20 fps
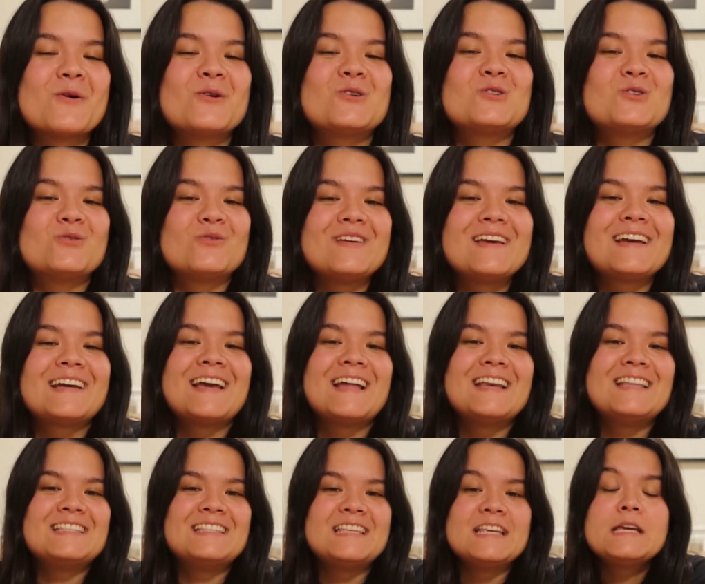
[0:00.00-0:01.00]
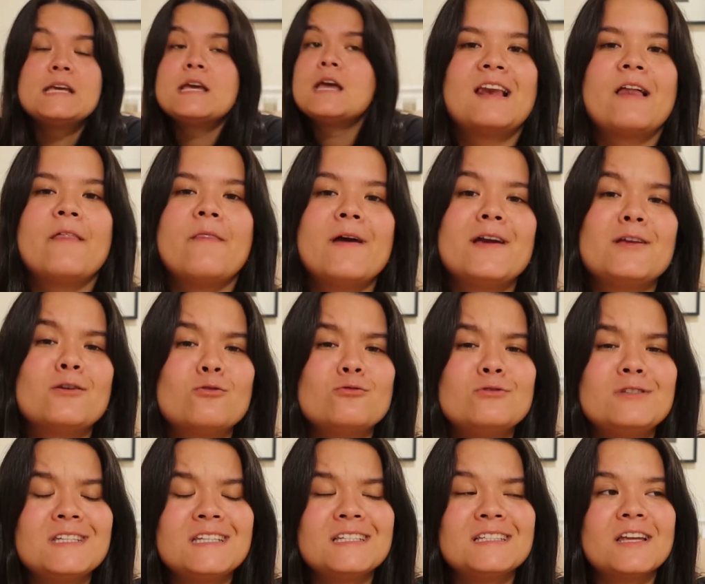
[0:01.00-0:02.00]
je vais réaliser la night
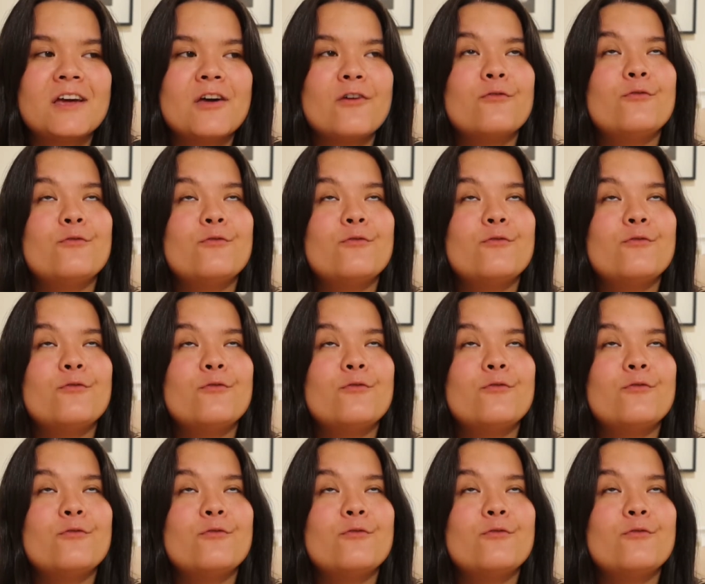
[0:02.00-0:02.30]
routine